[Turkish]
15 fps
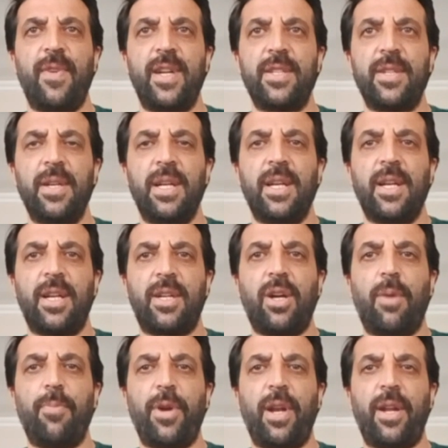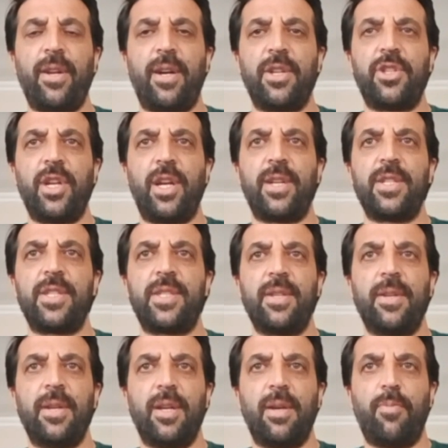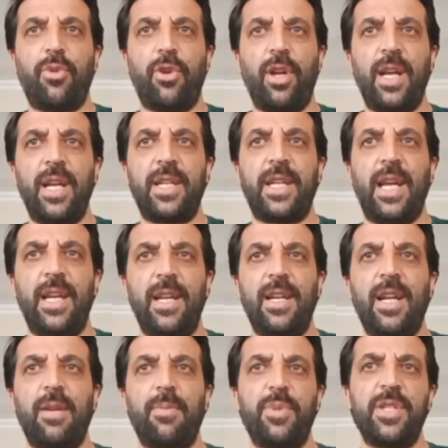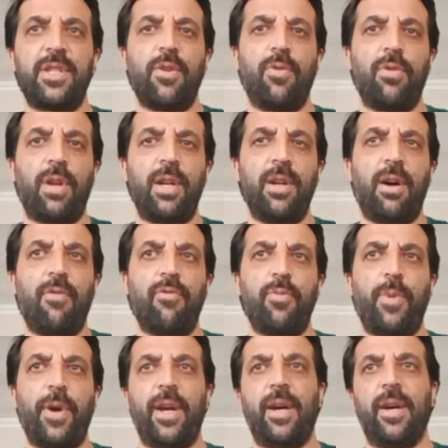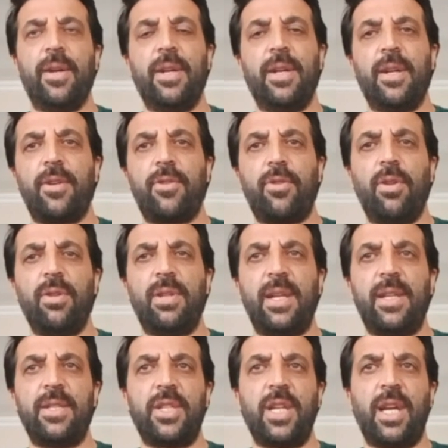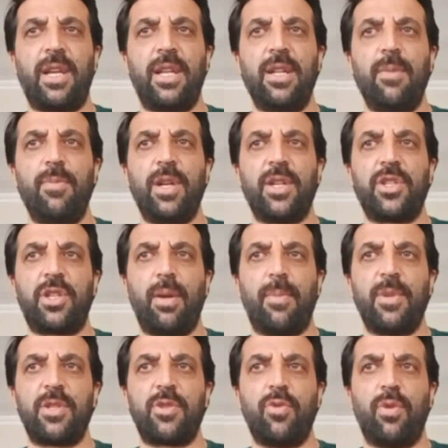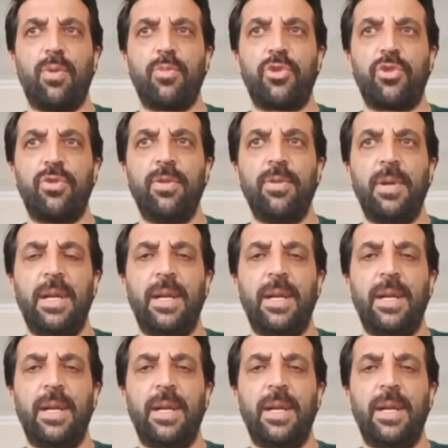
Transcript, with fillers: var. Kapıları açarız Buraya gelirler biz de onları Avrupa'ya göndeririz şeklinde bir açıklaması olmuştu.